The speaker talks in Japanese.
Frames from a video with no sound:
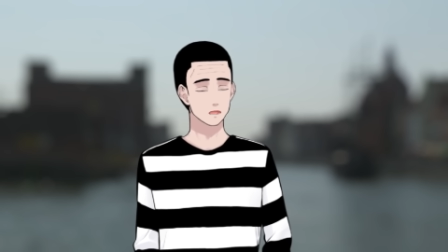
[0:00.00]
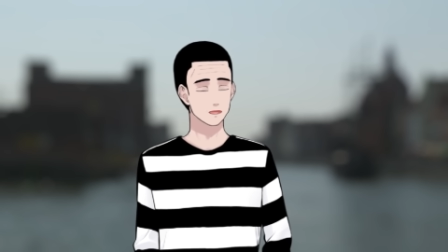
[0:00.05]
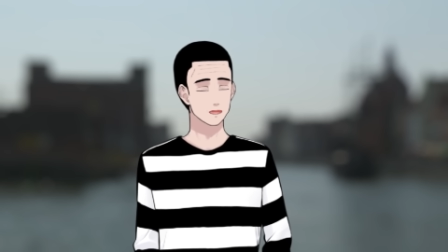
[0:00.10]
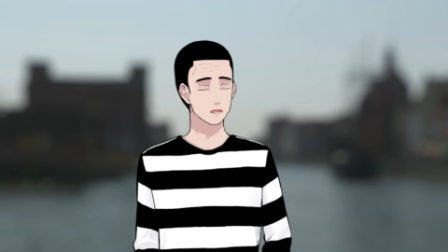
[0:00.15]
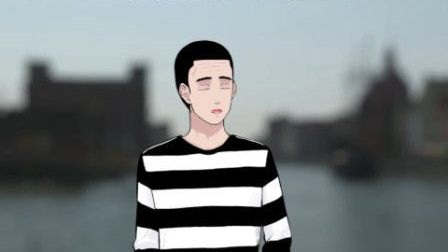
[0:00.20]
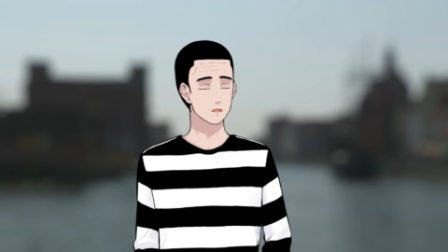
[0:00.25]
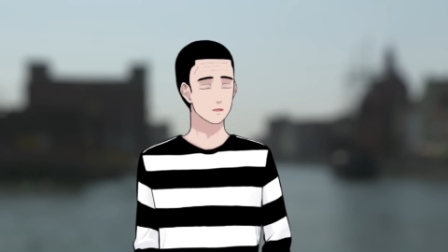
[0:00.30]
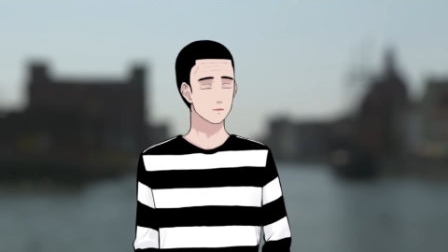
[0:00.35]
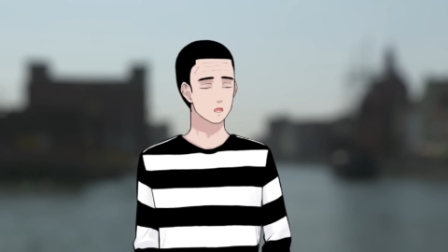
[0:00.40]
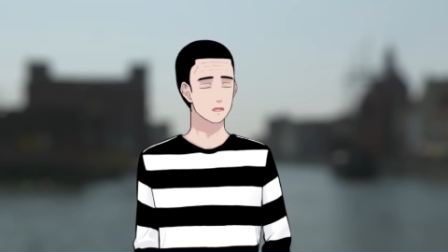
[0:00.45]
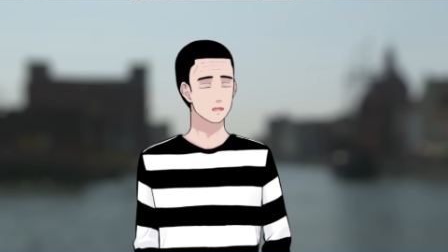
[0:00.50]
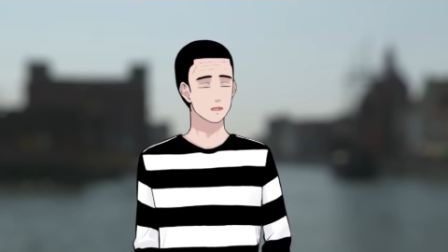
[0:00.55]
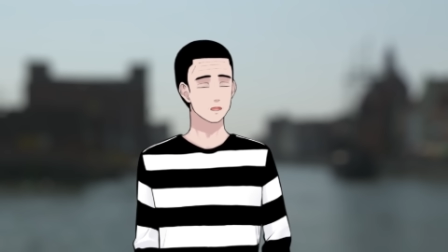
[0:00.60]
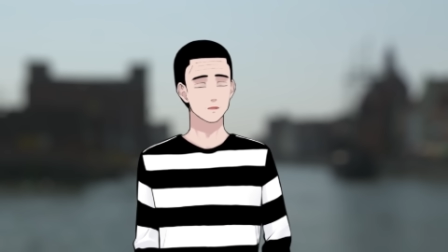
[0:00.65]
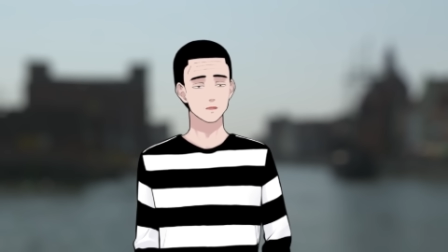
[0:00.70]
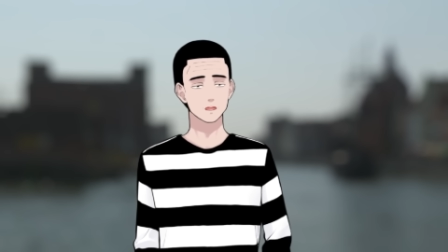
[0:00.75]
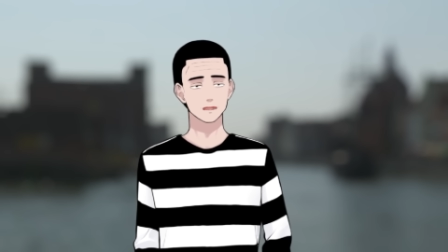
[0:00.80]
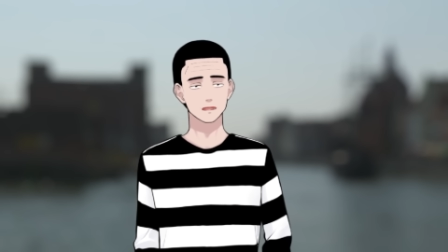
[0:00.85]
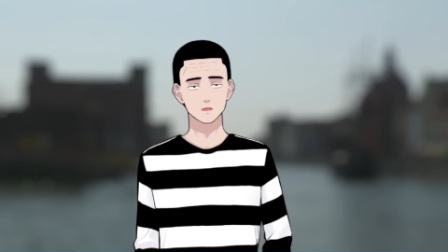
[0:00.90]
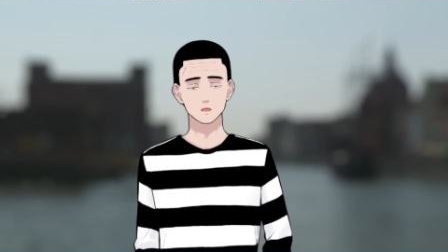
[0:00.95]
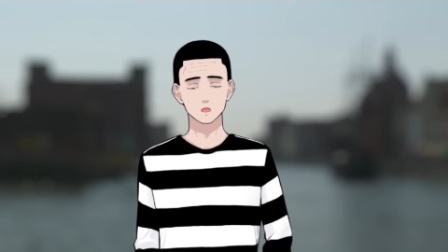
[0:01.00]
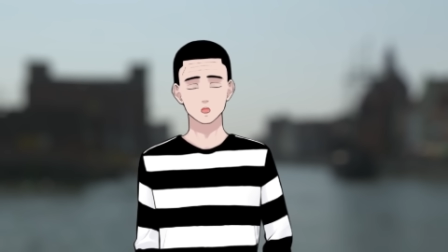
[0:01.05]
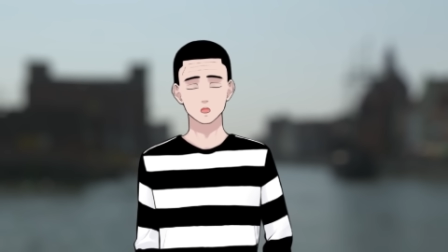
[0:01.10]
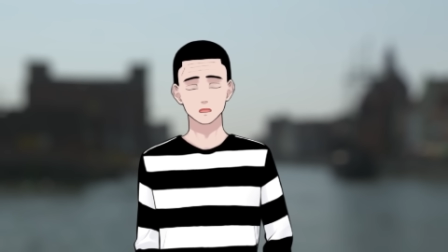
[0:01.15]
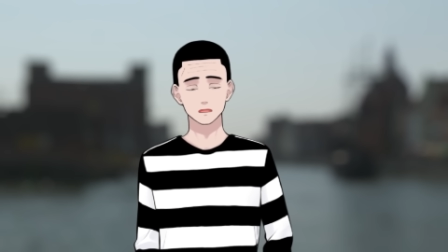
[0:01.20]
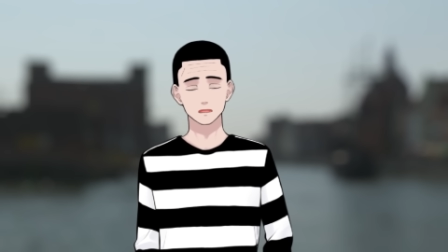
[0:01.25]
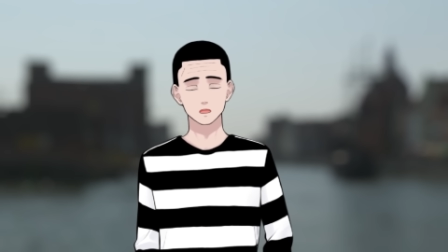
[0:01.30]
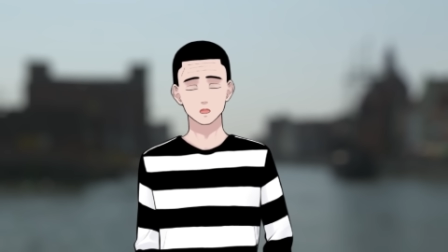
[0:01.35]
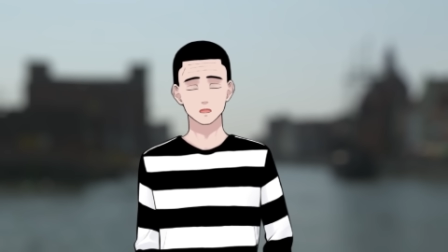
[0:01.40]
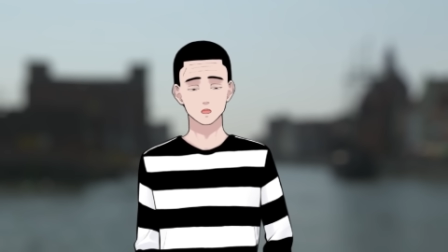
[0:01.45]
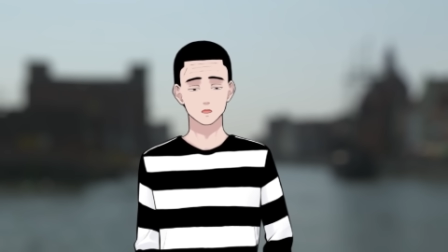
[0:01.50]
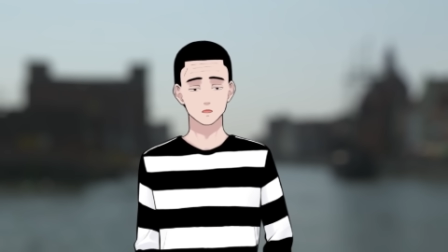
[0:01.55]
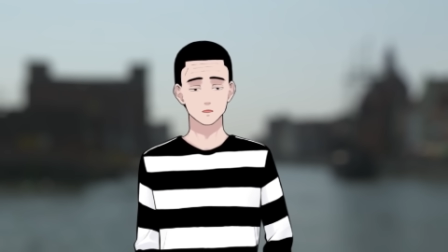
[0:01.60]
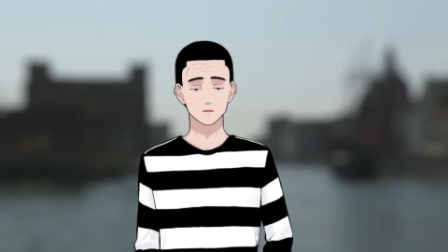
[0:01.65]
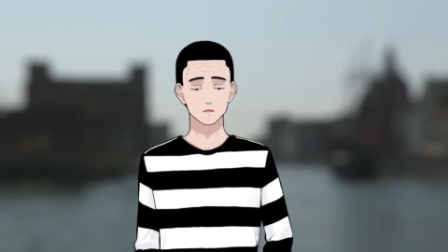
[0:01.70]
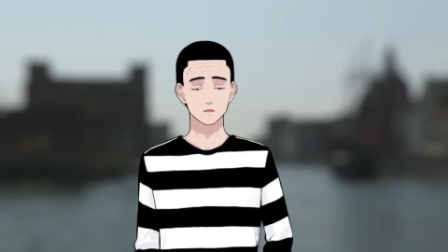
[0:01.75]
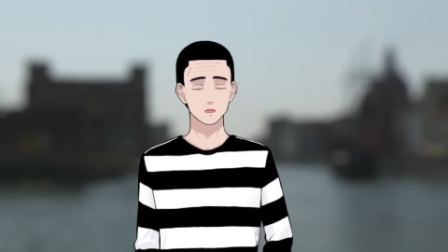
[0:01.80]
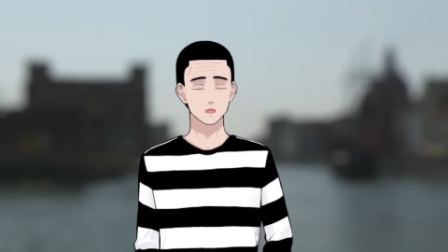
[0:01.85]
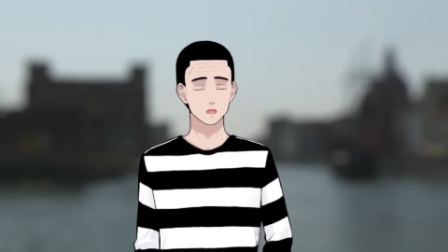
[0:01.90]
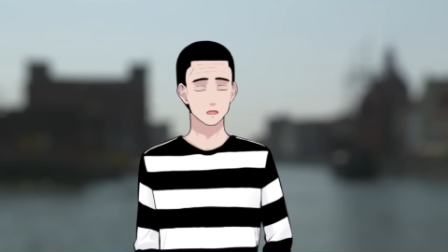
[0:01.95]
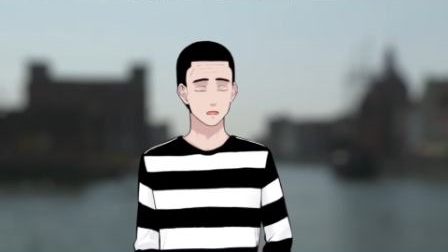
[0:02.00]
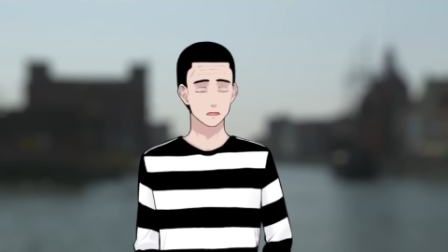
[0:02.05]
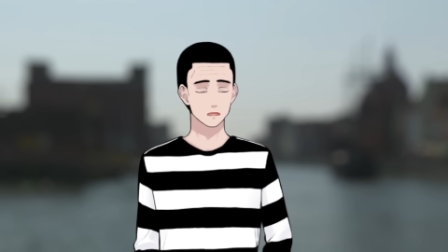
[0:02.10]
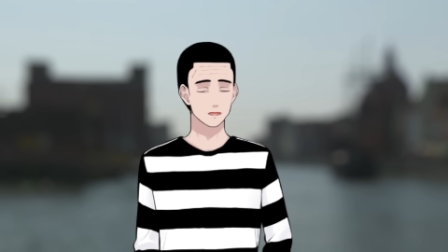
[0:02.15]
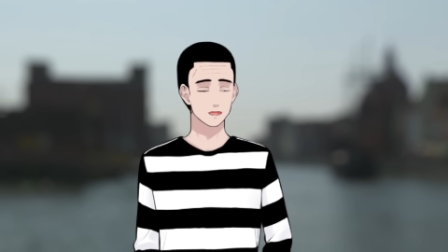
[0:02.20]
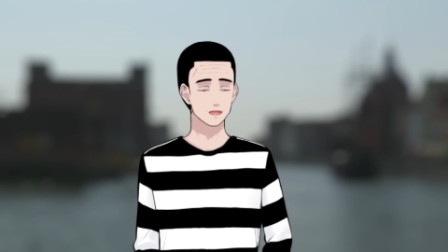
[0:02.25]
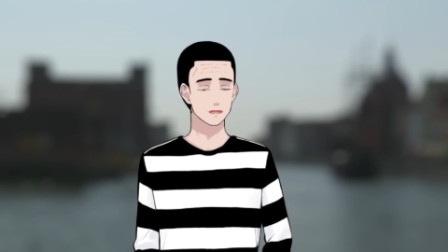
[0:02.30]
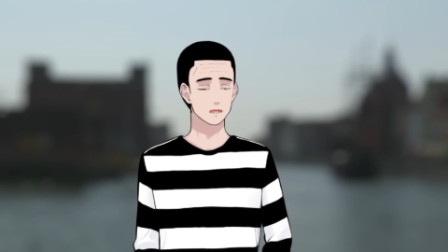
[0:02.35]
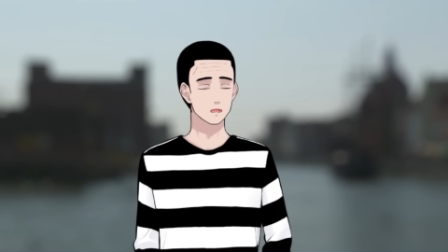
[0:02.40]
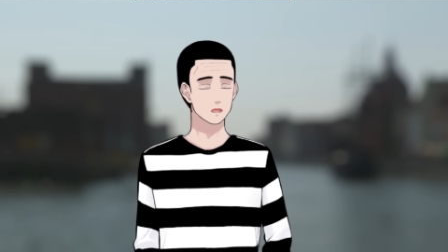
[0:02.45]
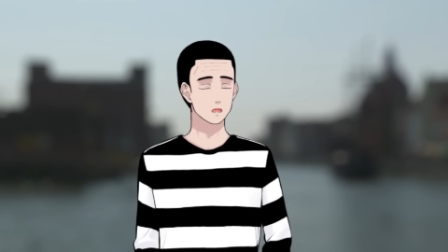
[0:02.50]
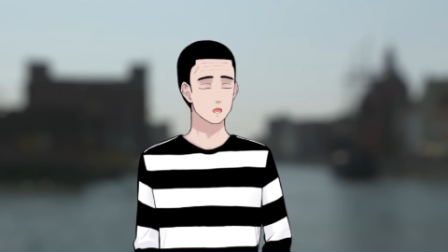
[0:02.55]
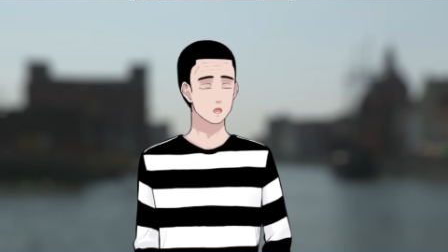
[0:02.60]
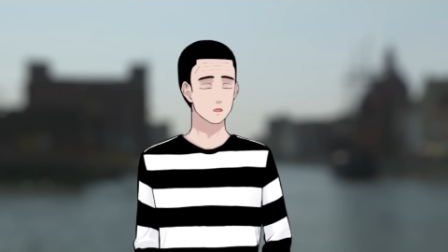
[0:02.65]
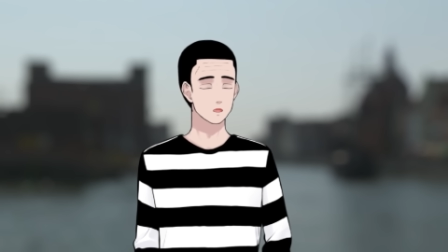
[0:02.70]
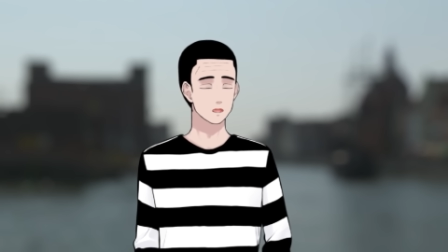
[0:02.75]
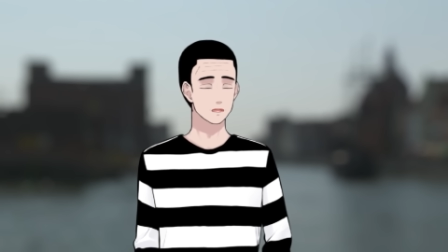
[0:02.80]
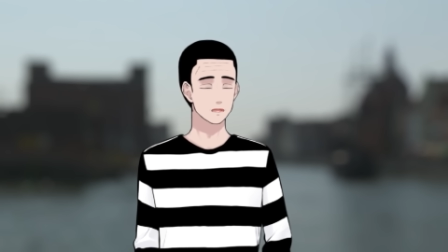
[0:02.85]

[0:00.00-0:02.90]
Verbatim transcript: でもないし遊んでいるのかなっていうふうに思っていたと